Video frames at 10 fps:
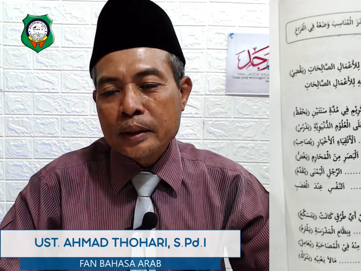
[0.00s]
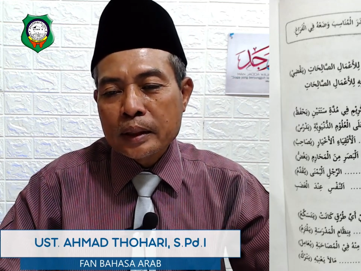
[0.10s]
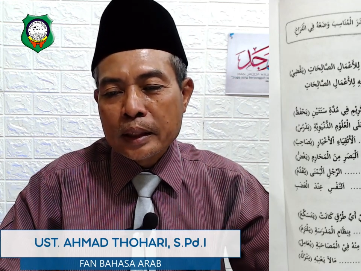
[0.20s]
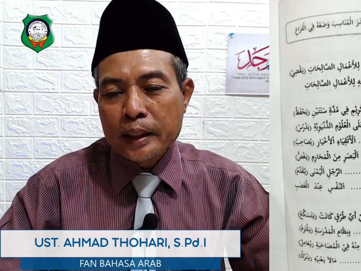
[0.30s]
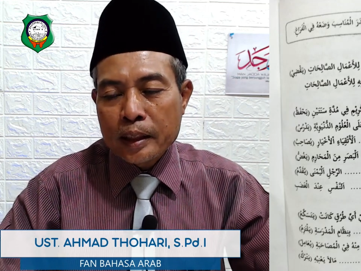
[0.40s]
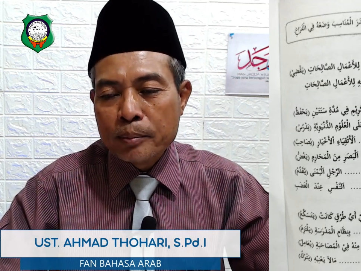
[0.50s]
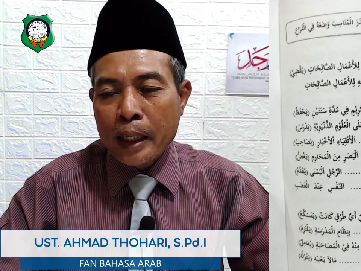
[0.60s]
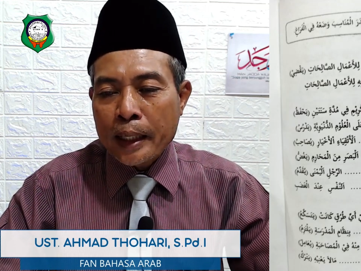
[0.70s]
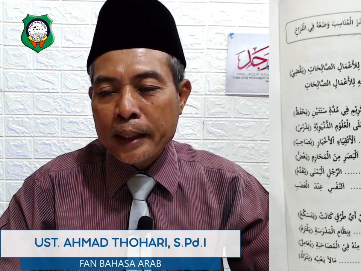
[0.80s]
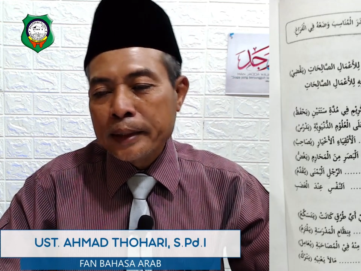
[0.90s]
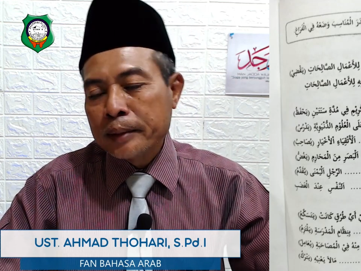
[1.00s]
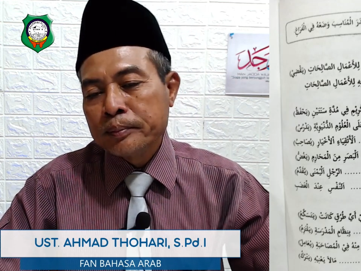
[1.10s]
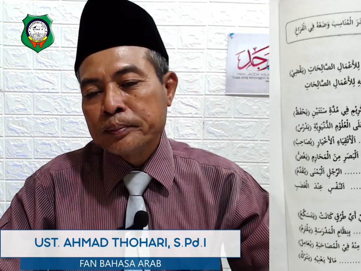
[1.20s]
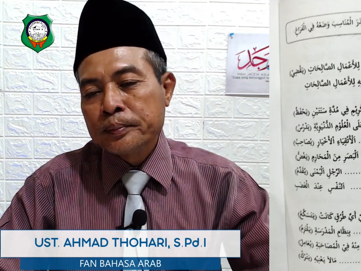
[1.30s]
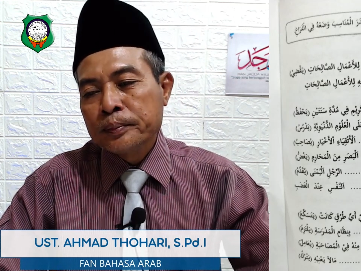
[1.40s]
Nanti dikembangkan lagi.
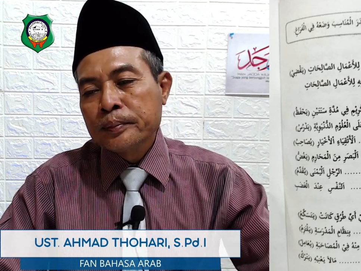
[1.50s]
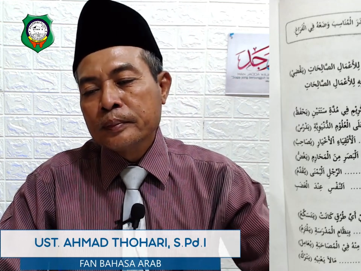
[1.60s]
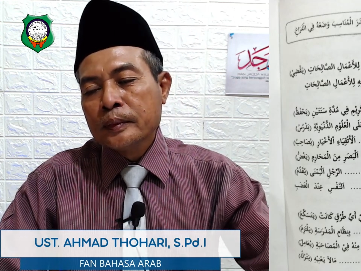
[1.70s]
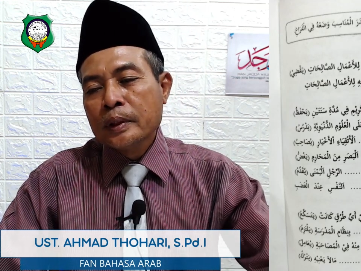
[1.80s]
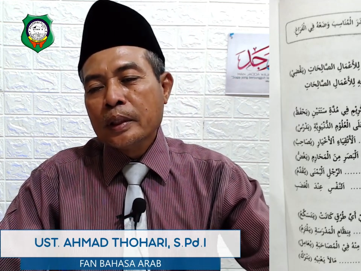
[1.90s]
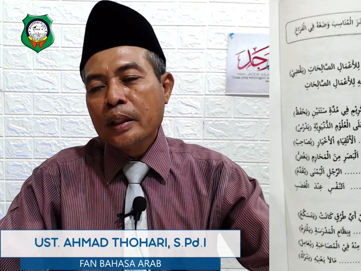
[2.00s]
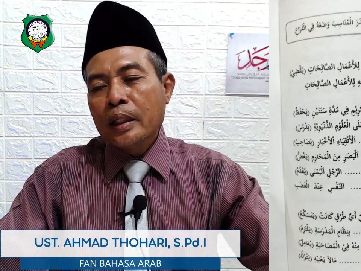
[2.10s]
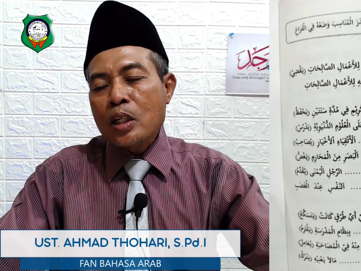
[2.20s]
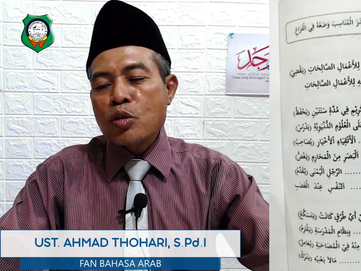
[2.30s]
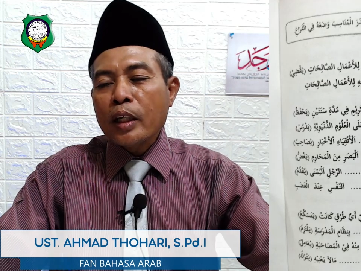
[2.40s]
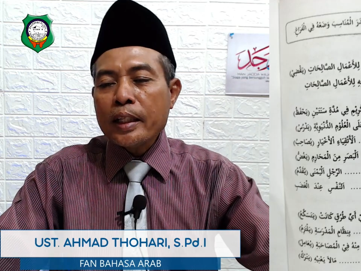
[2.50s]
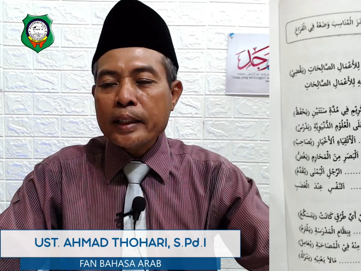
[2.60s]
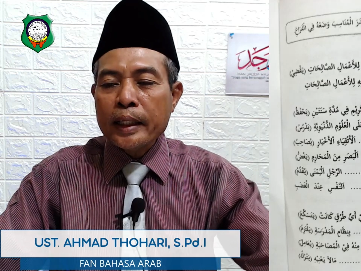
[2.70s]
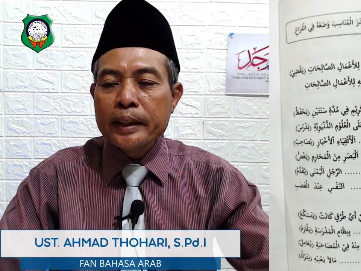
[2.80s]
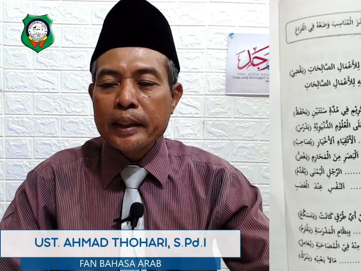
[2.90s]

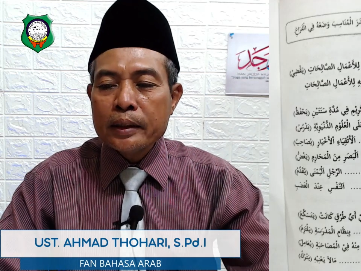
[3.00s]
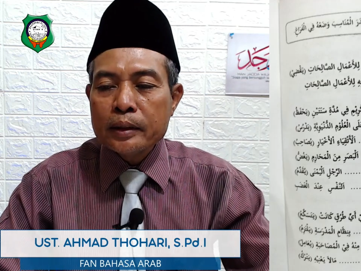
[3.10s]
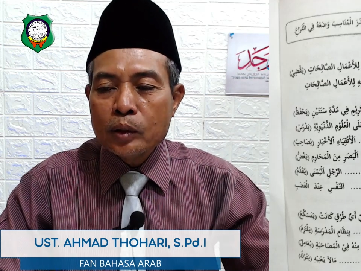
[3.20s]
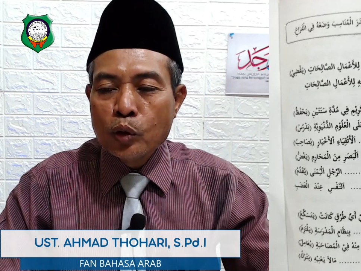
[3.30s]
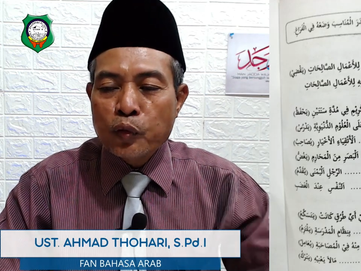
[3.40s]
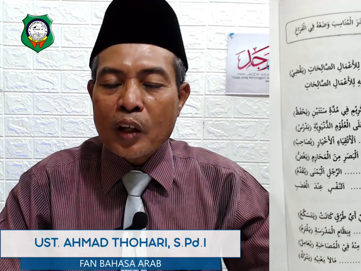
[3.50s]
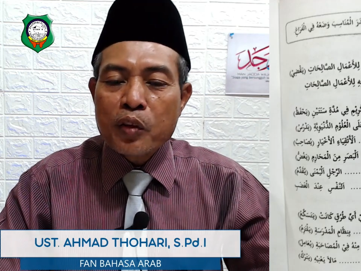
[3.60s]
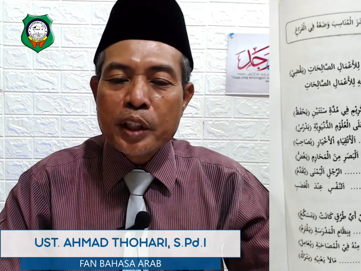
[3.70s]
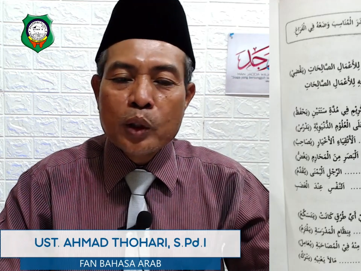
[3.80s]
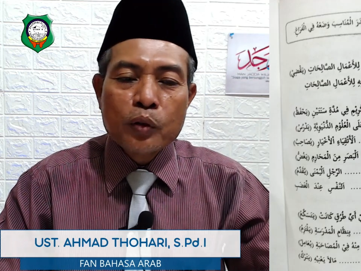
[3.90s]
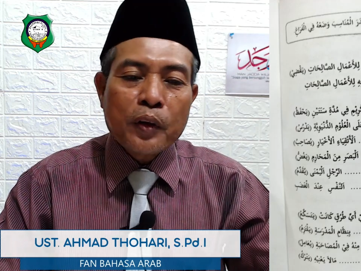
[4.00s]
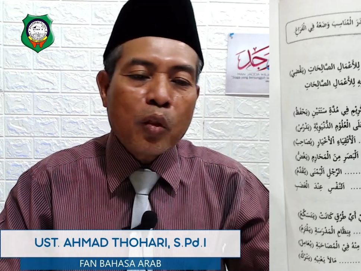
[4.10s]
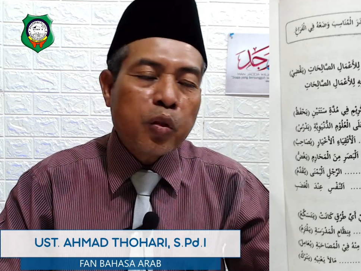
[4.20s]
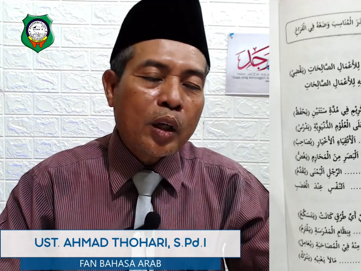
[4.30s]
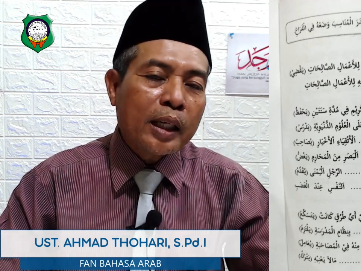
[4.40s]
As-salatsani ufaddilu
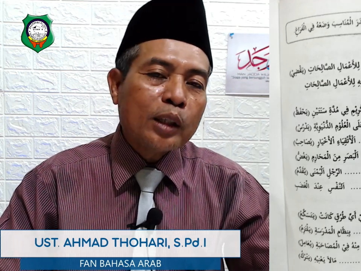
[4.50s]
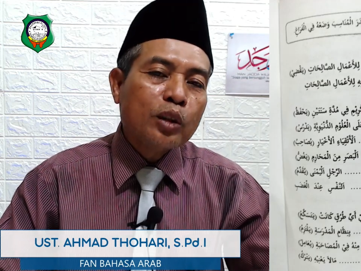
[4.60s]
faddala